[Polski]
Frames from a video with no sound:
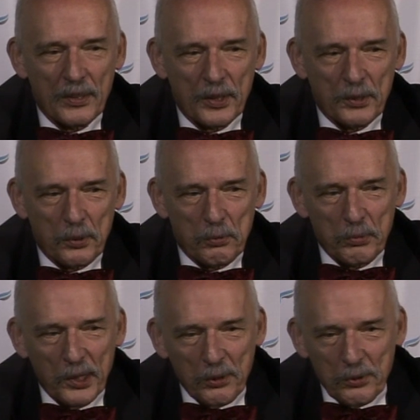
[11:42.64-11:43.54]
To jest to
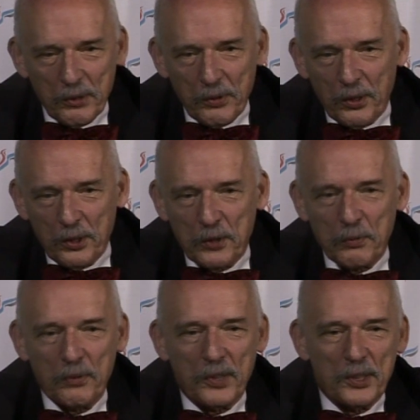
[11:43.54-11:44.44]
tłumienie oczywiście wolności
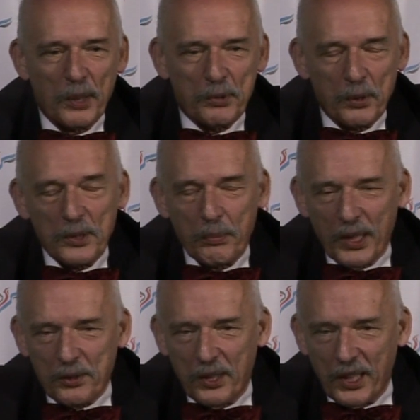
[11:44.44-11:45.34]
wypowiedzi, absolutny
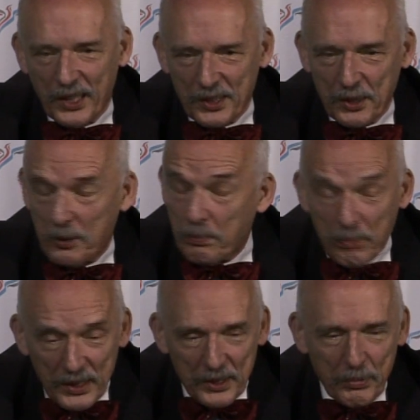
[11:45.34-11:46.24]
brak tolerancji,
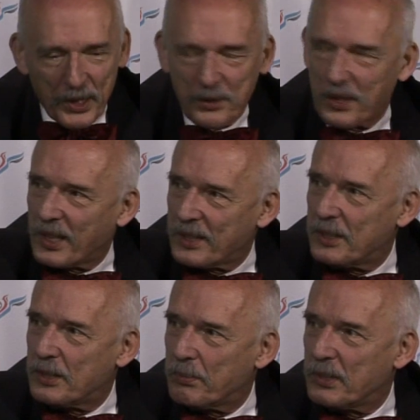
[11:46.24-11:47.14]
kompletny brak
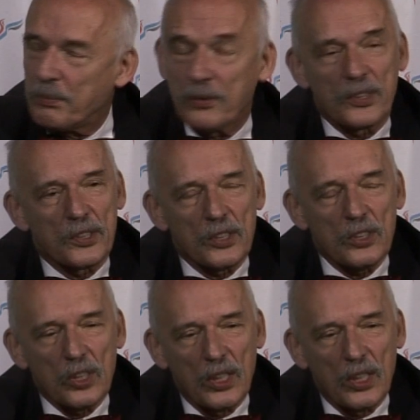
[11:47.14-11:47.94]
tolerancji, co by nie powiedzieć